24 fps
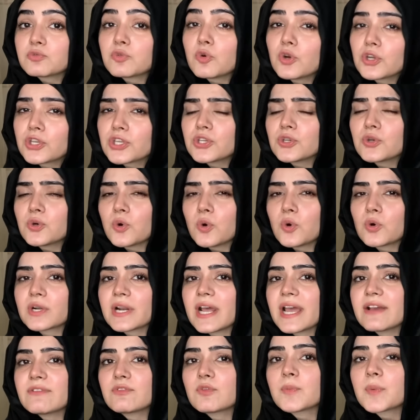वो क्यों हो रहा
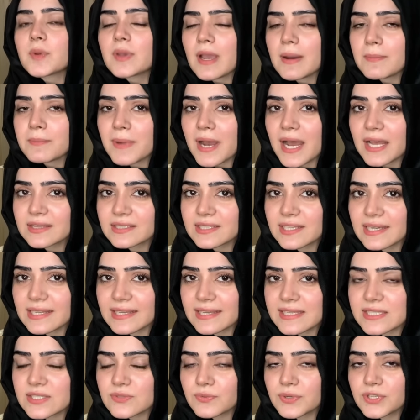है वो भी हम बात
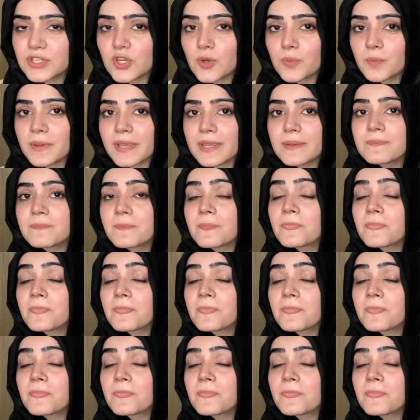करेंगे इस वीडियो में